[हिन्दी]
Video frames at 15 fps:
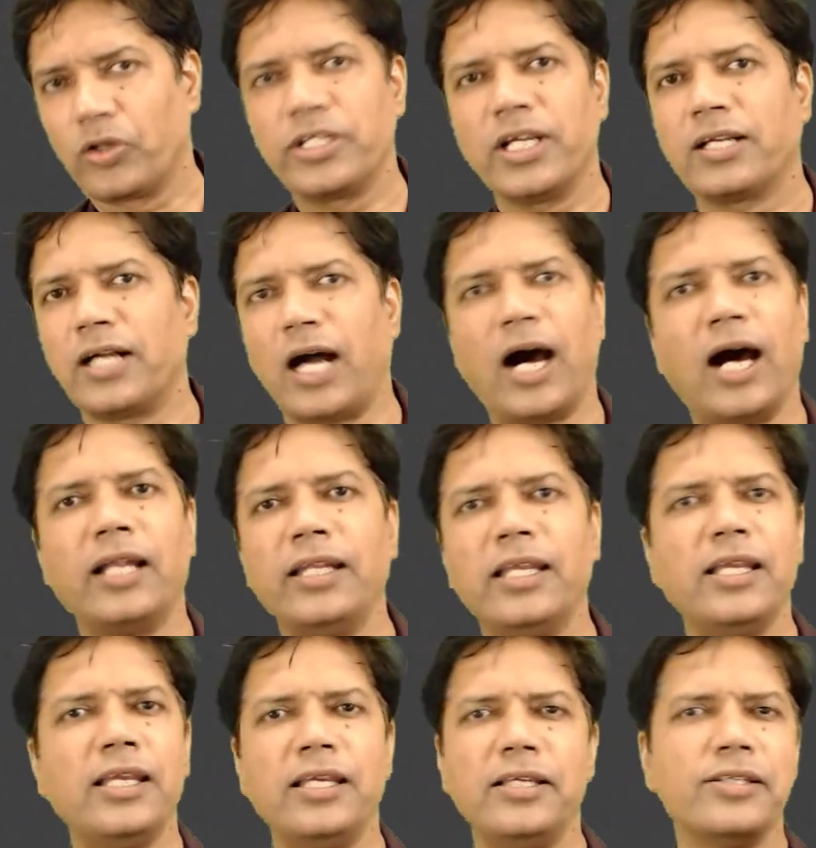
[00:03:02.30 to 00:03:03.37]
और ये
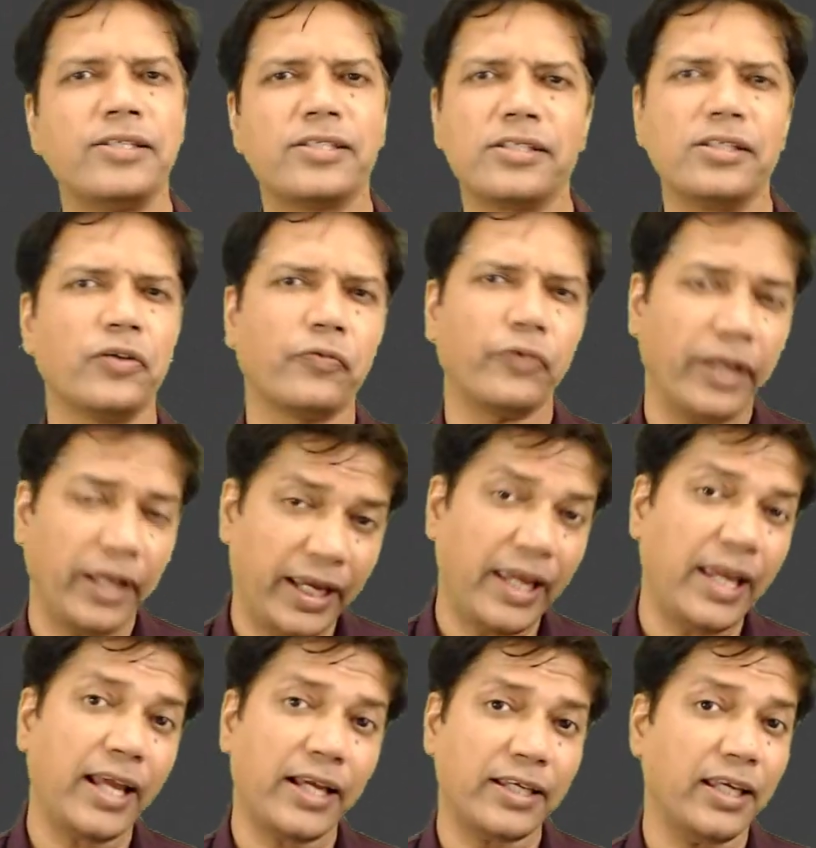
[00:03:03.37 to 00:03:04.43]
कहानी सिर्फ
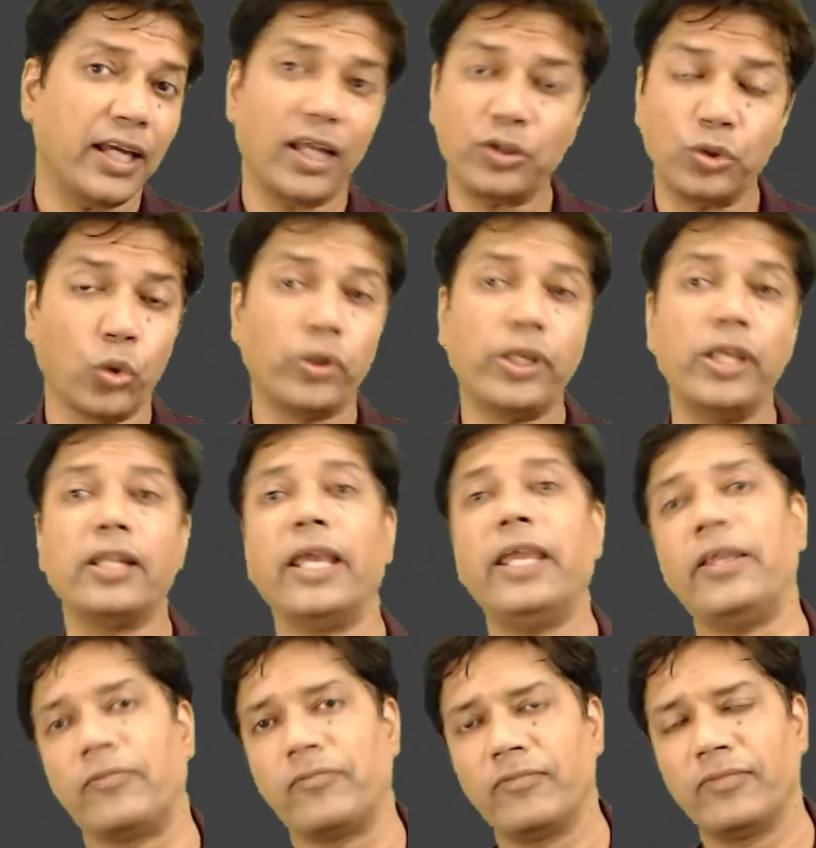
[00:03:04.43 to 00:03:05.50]
एक या दो की
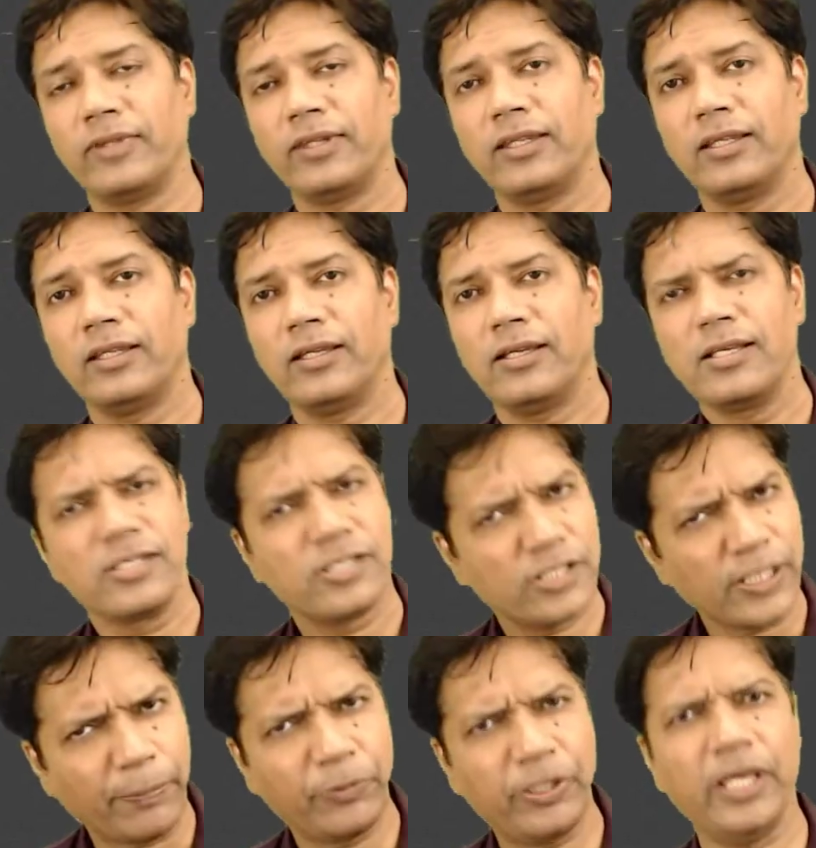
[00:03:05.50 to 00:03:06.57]
नहीं
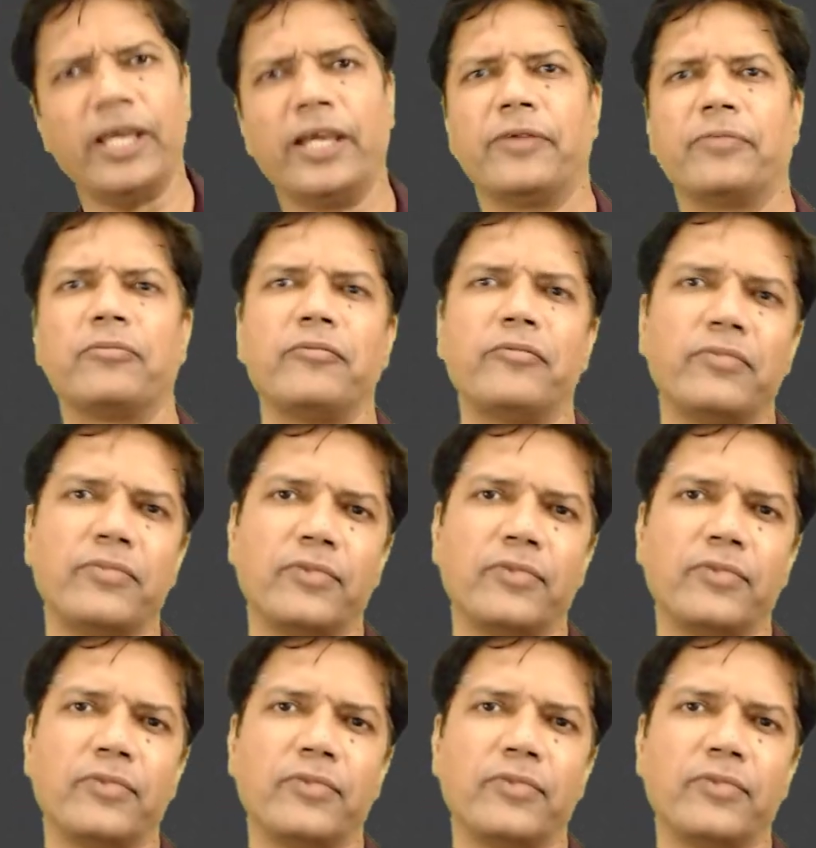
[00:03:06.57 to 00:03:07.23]
सबकी है